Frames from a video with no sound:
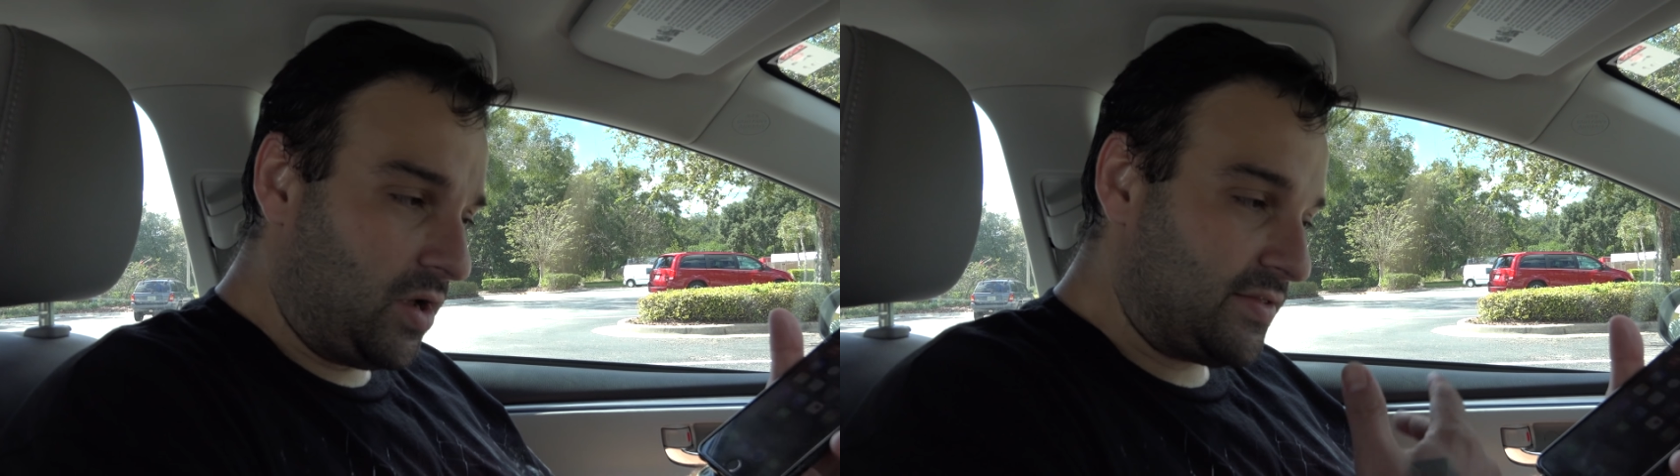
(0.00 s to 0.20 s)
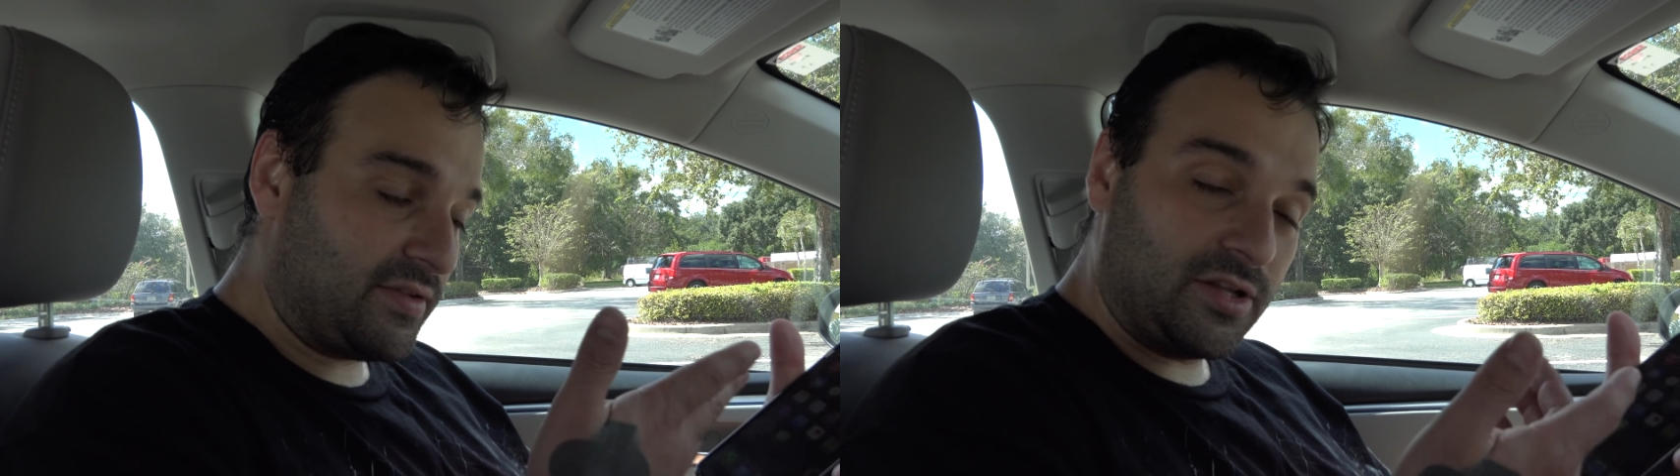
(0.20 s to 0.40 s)

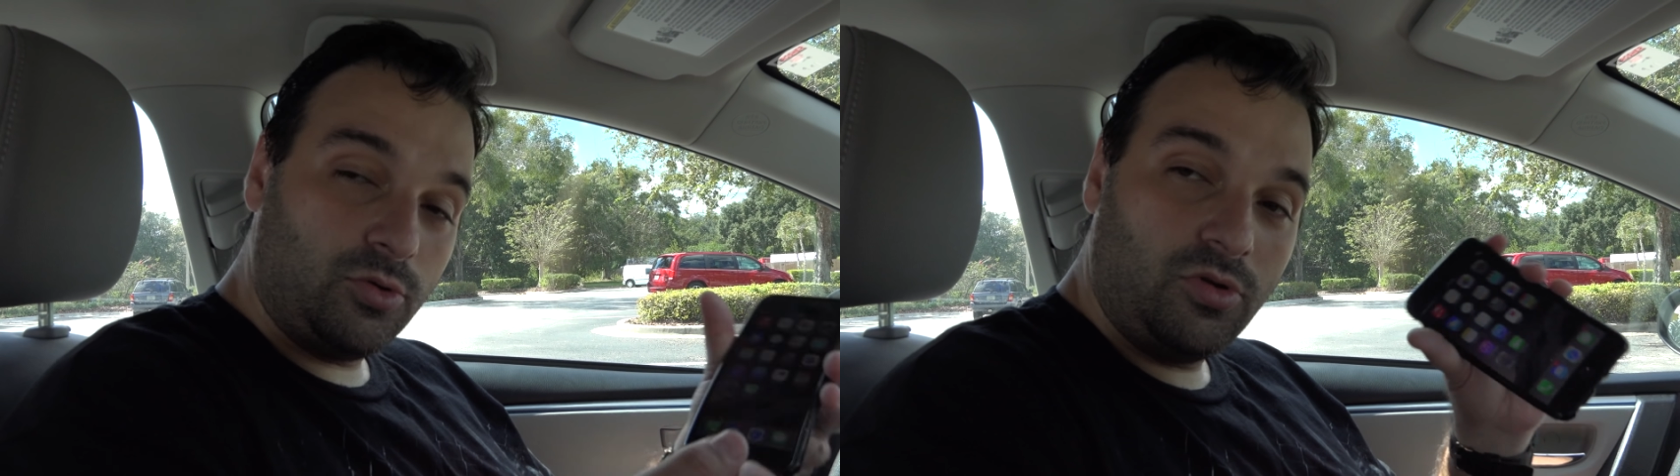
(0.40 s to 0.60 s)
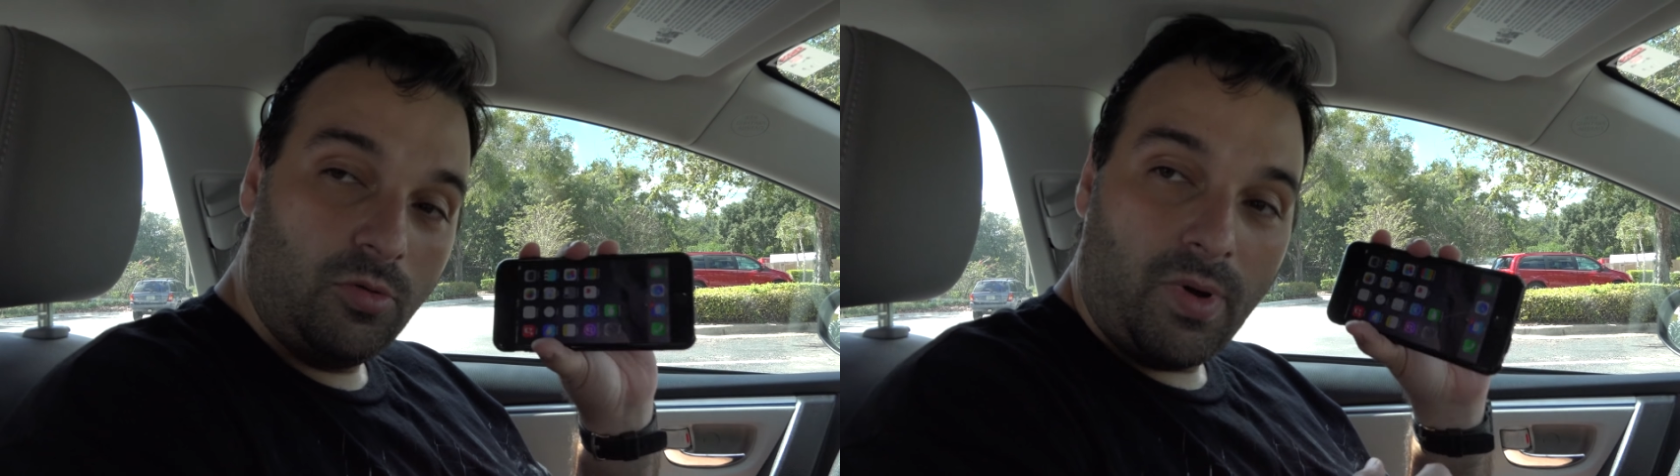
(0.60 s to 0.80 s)
cadastra
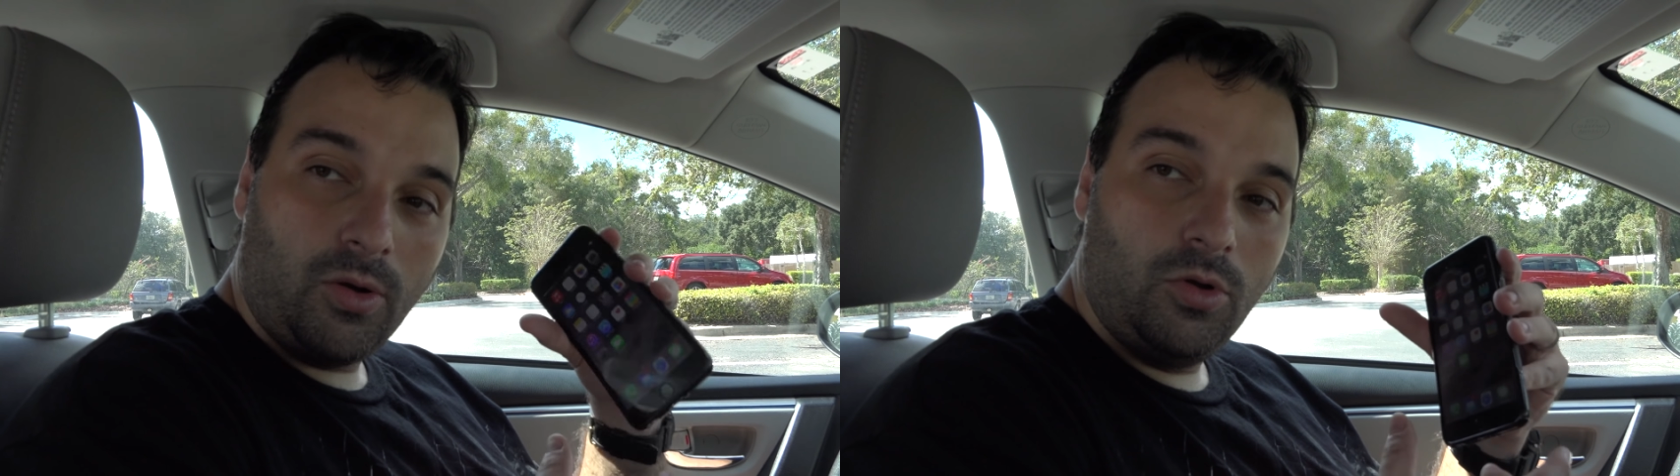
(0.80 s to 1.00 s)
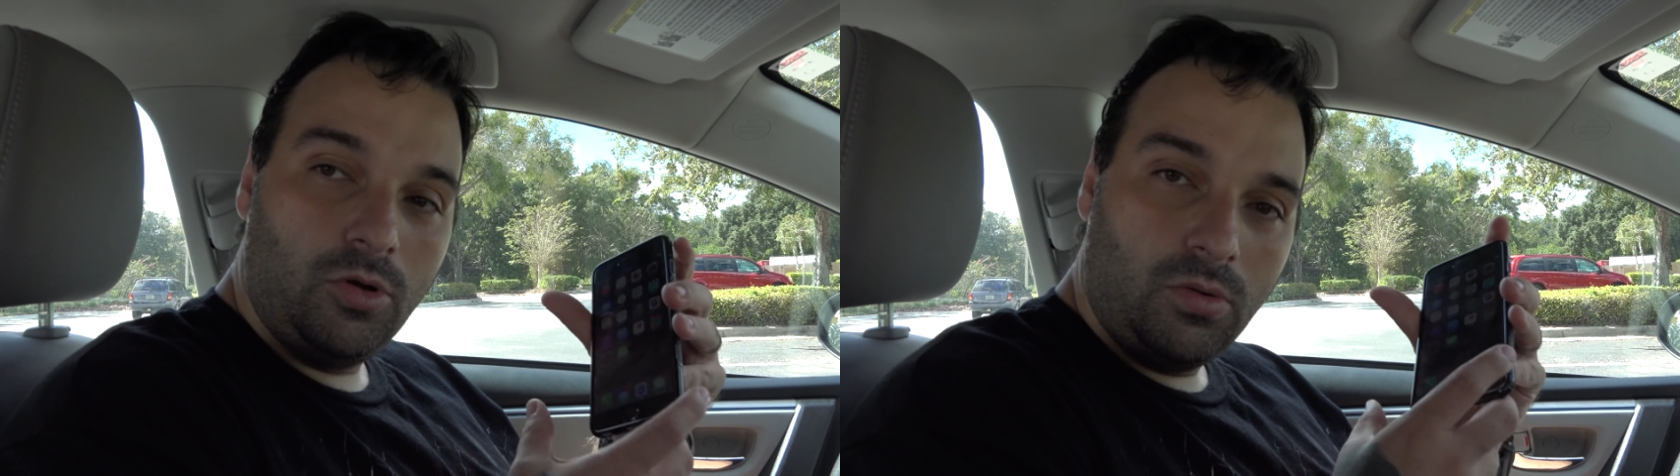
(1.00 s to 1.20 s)
tudo num
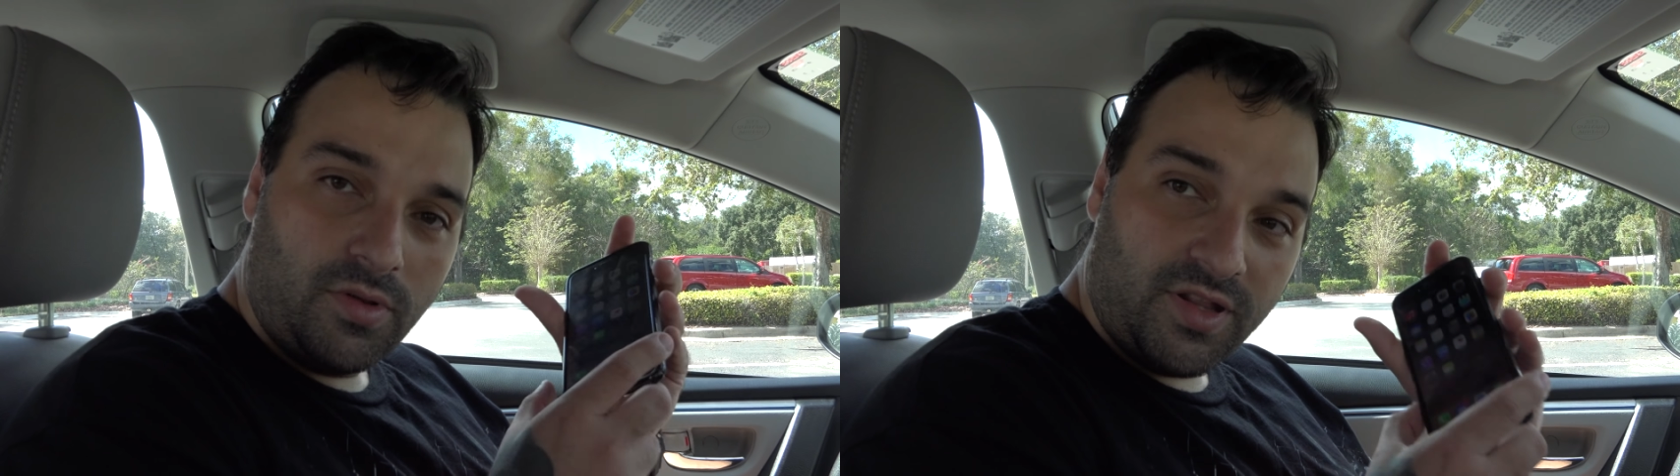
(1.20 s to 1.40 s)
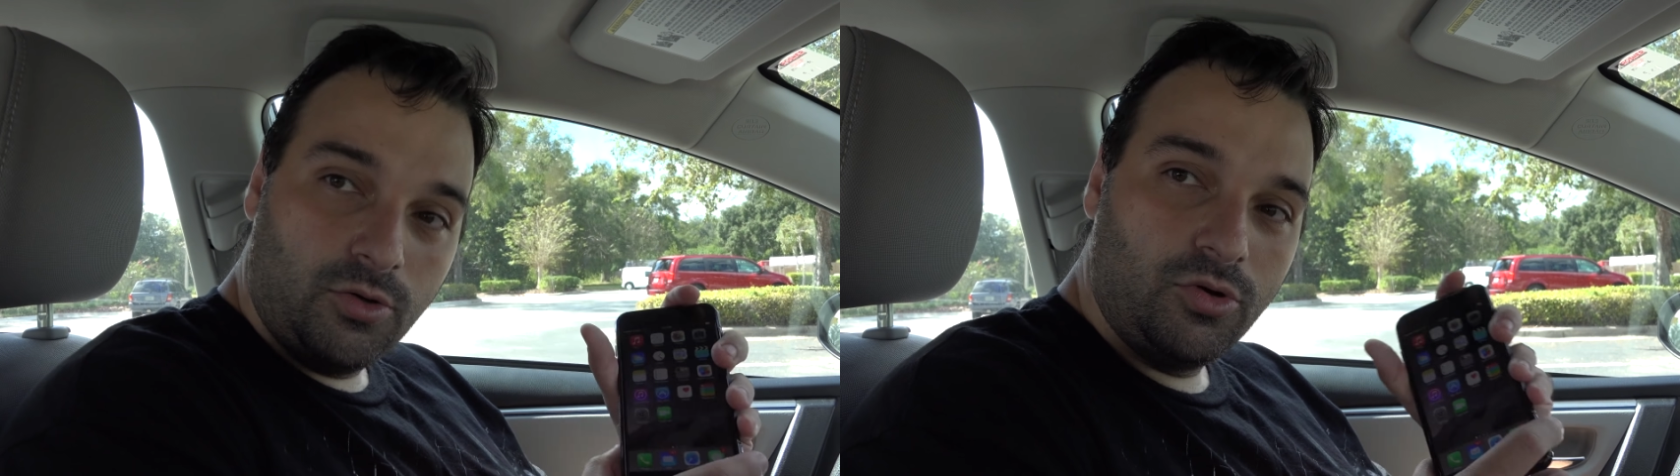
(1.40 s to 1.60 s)
bagulho
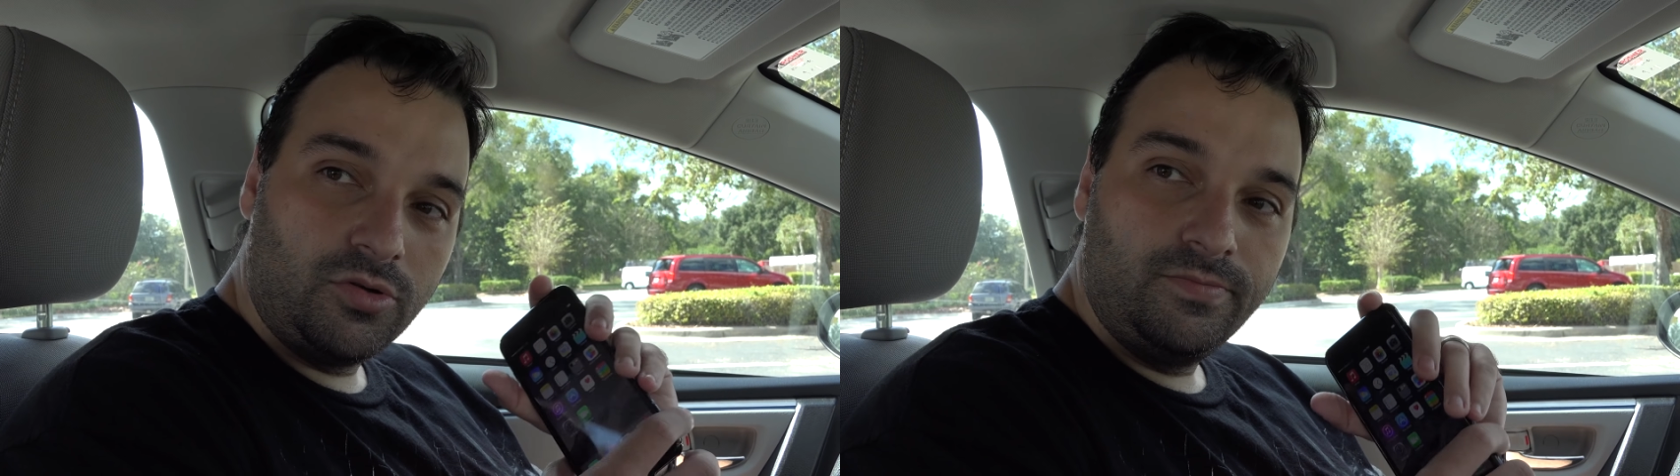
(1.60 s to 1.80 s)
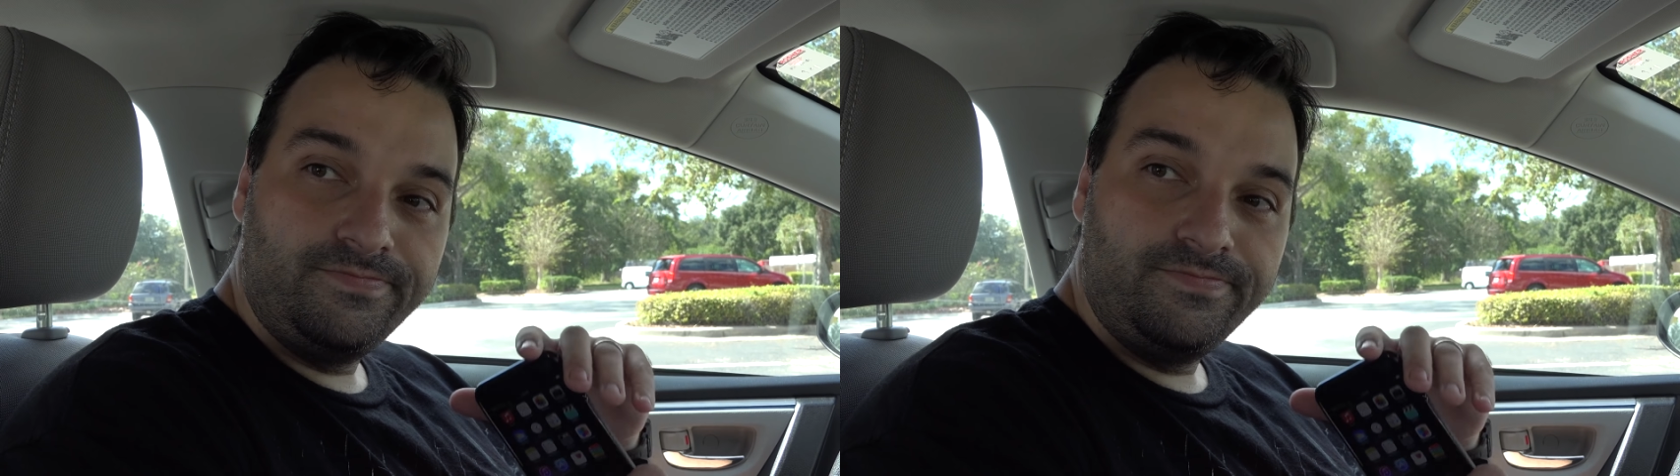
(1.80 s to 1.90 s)
seguro.